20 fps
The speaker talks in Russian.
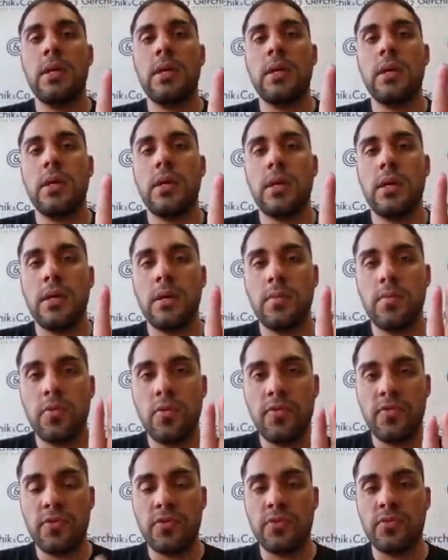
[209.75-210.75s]
э,
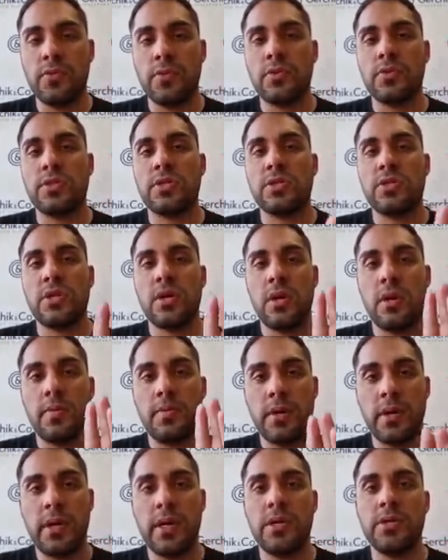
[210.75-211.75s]
по фондовому рынку США
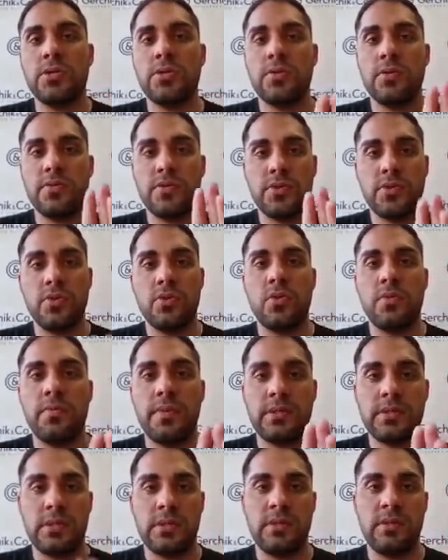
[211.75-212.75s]
пока еще все
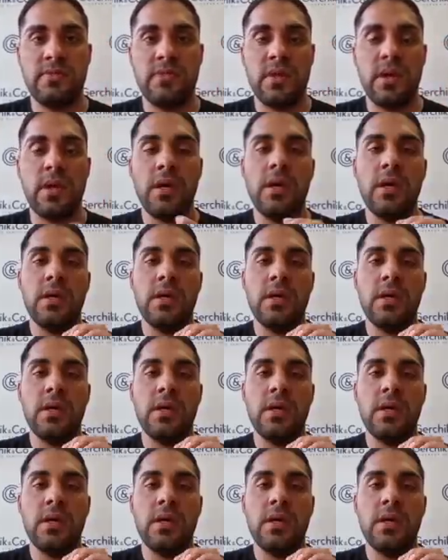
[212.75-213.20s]
позитивно.